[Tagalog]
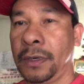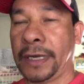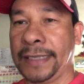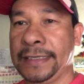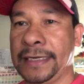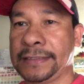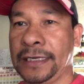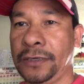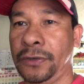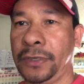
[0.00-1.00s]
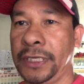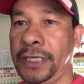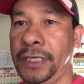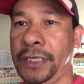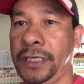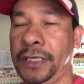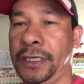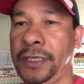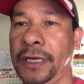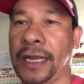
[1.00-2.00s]
ready na siyang ano
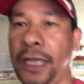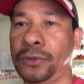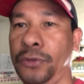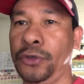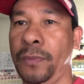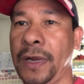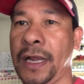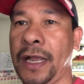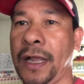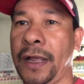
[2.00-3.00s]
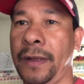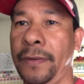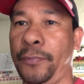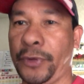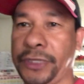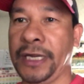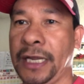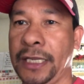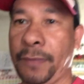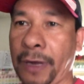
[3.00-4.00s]
ilagay doon yung mga pwede nang
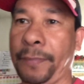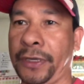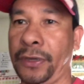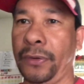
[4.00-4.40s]
i-barbecue